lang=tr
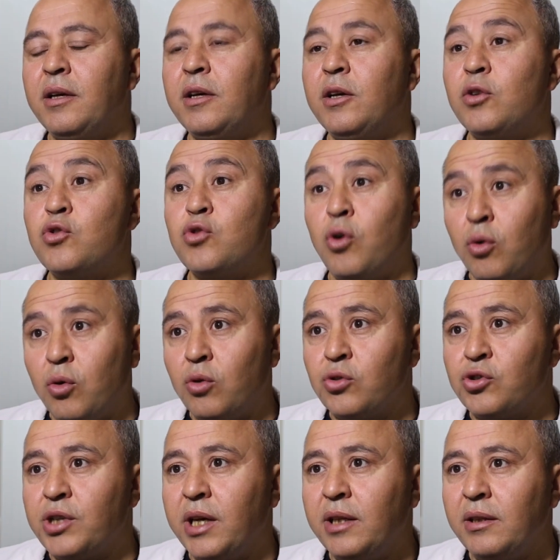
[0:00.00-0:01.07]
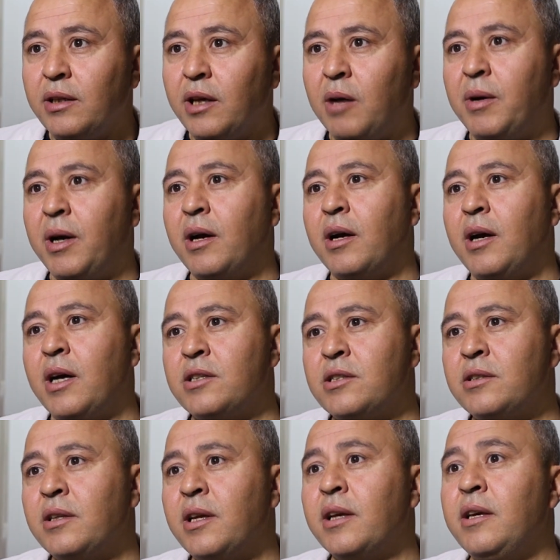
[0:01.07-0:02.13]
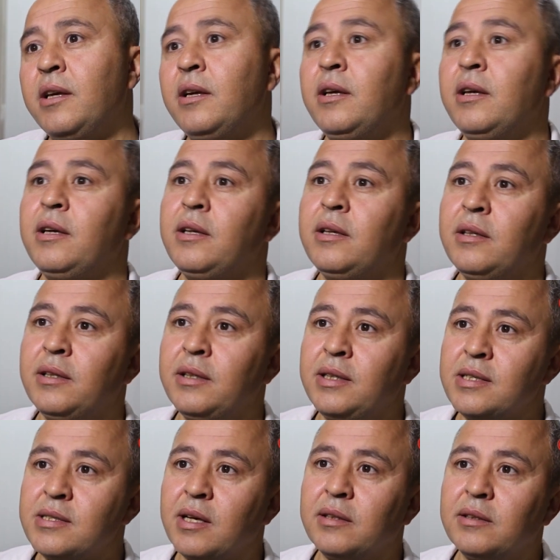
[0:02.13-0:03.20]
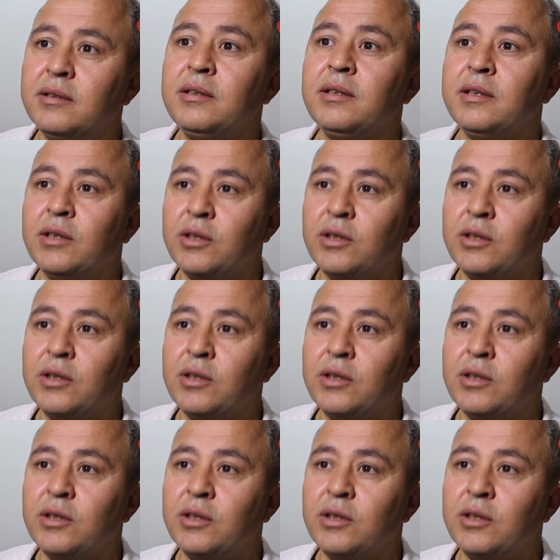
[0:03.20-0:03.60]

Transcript: ee, çok konuşan ama karşındaki e, insanın,